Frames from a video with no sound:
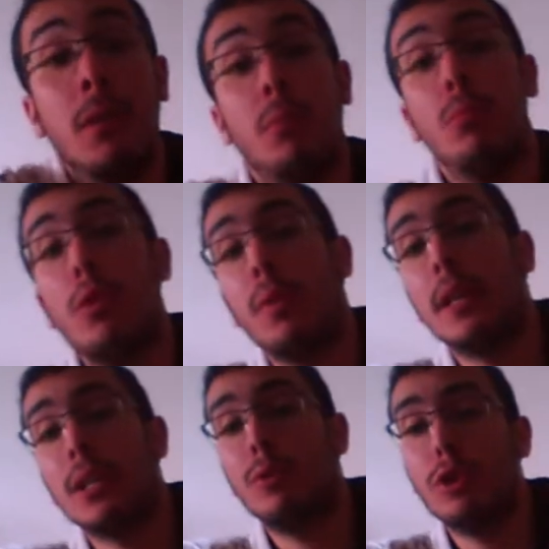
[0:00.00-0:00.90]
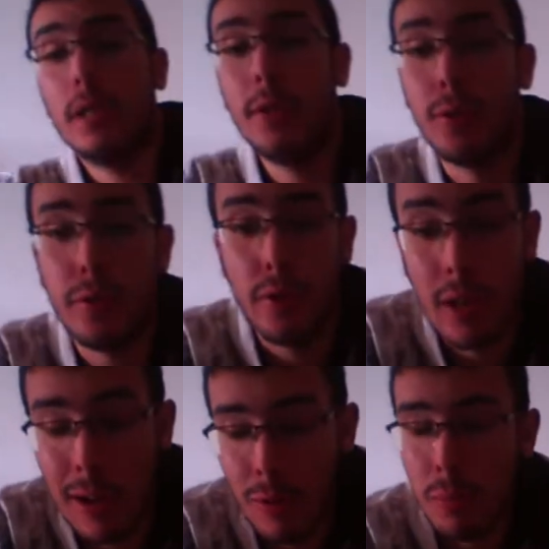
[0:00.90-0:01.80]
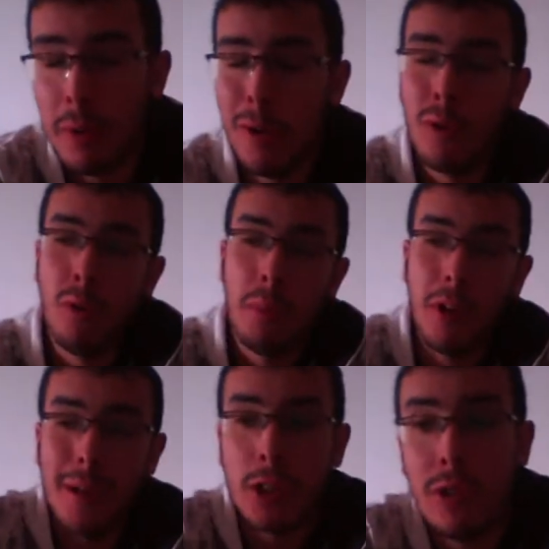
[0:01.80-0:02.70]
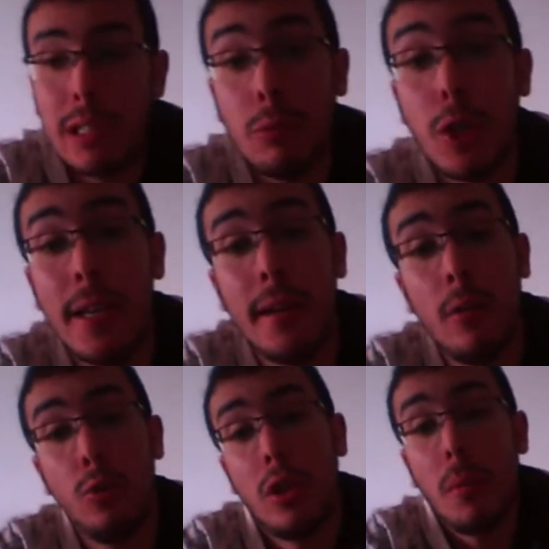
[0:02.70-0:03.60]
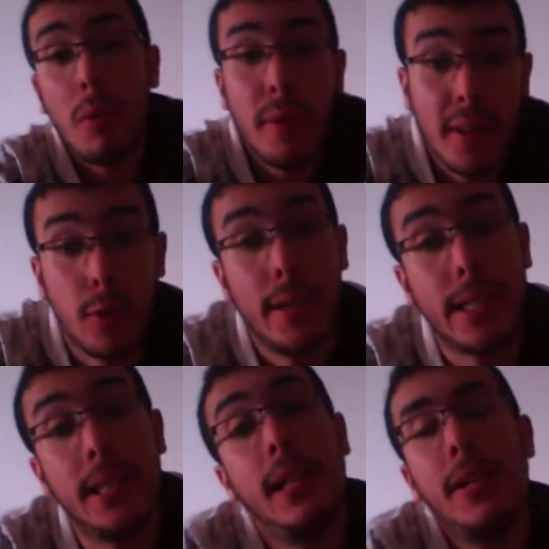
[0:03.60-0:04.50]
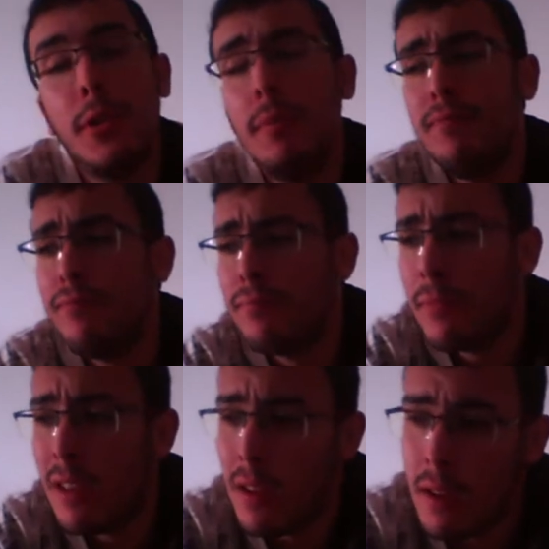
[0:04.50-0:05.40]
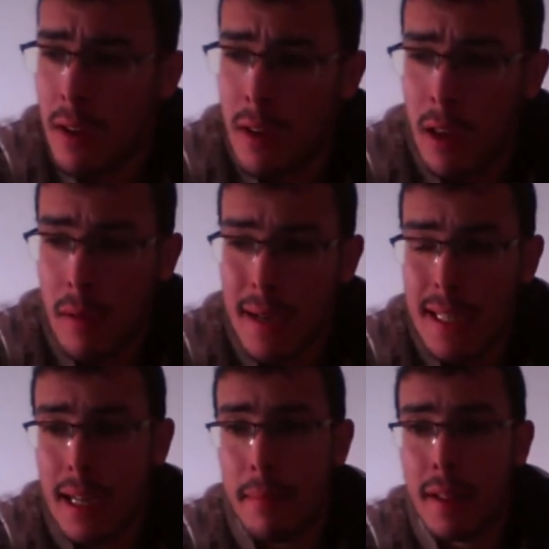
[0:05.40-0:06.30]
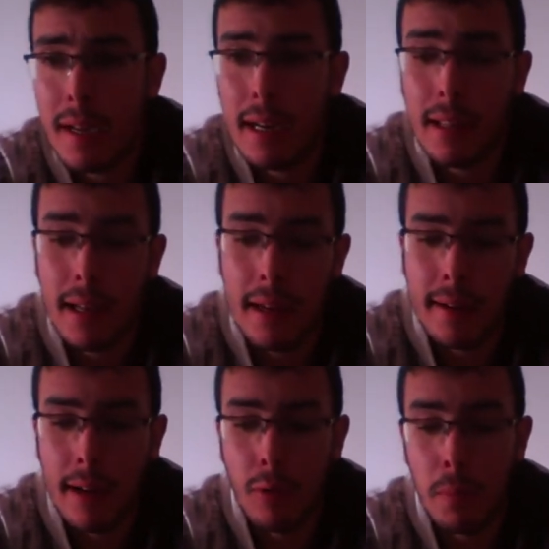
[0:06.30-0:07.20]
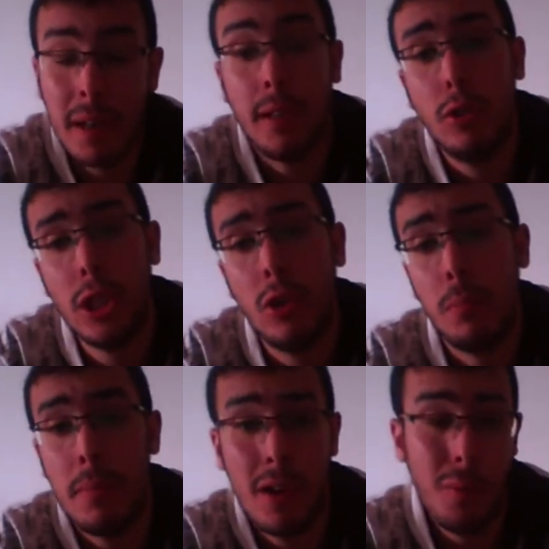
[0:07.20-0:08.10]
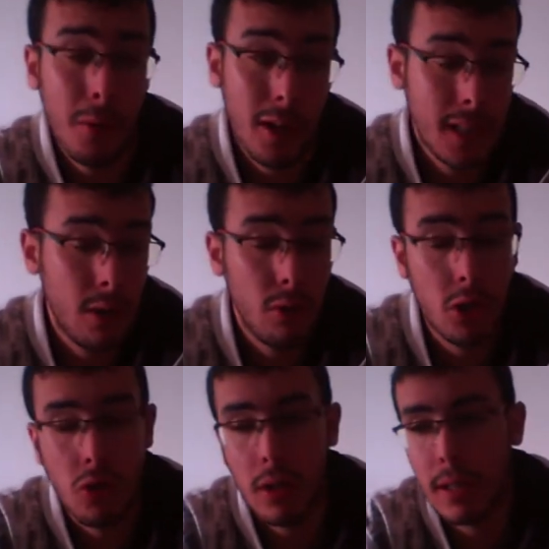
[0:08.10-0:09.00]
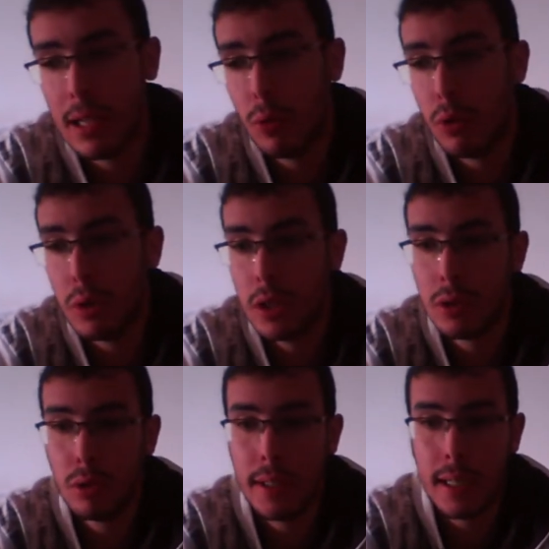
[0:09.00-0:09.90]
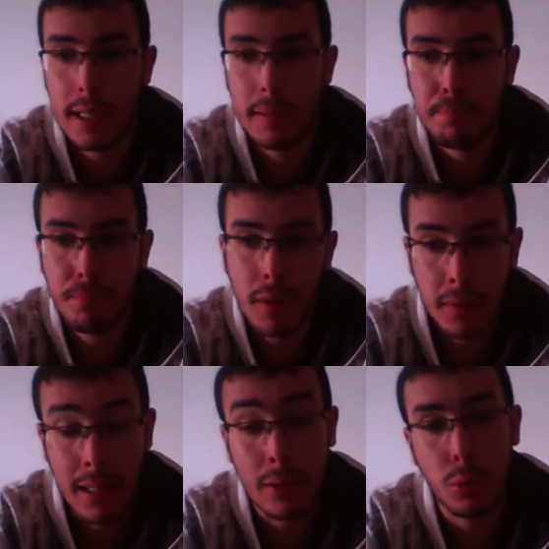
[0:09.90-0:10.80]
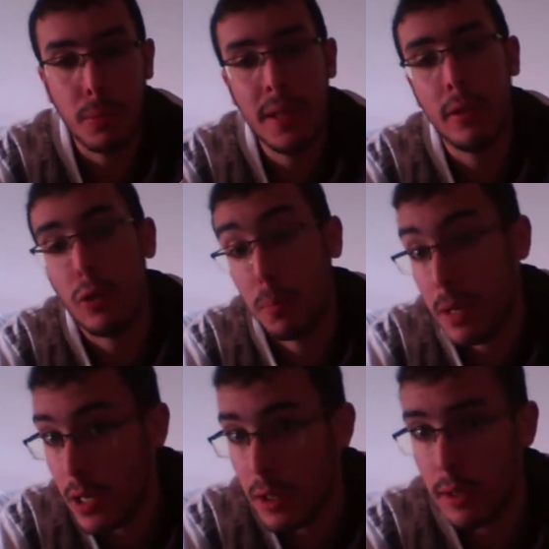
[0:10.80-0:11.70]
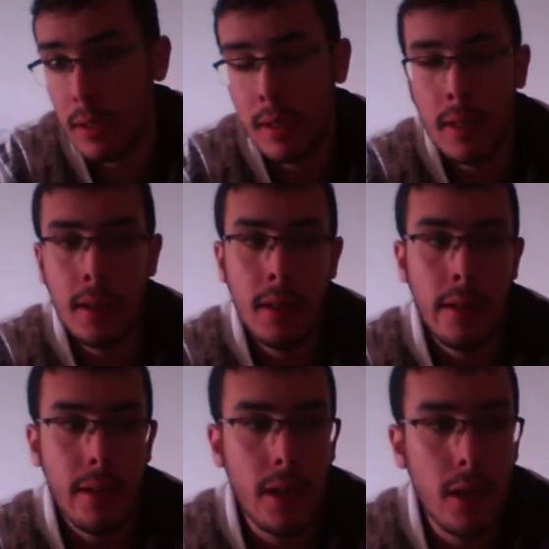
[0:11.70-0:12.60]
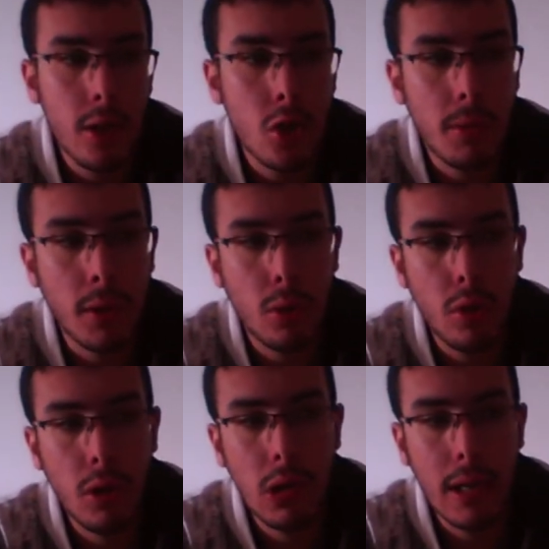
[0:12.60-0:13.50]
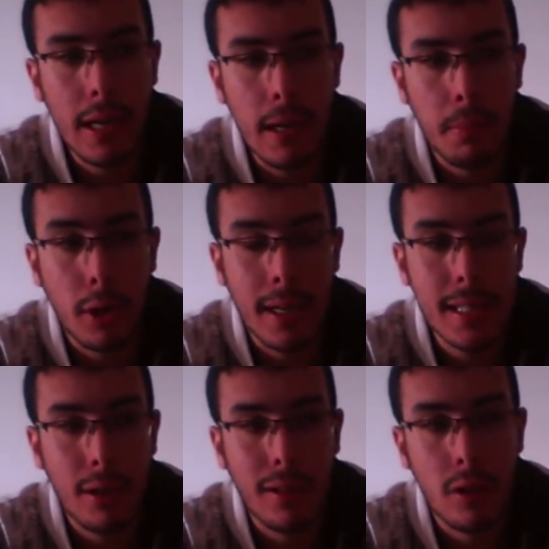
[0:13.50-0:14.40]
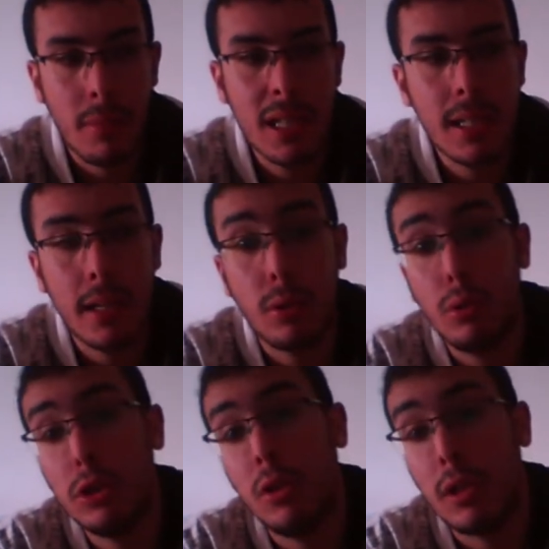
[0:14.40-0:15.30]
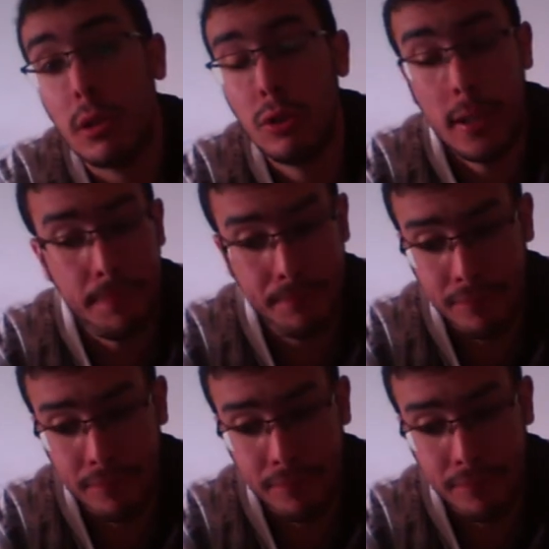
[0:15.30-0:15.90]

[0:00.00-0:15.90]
Muy buenas a todos, aquí Noticiero Lalum, un nuevo vídeo más. Hoy estamos aquí en el último vídeo de este año. Y básicamente quería dejar claro un par de cosas. Lo primero, porque he estado desconectado, no he hecho ya tanto vídeo de opinión. Y sobre todo, el por qué he estado haciendo más directos que otra cosa.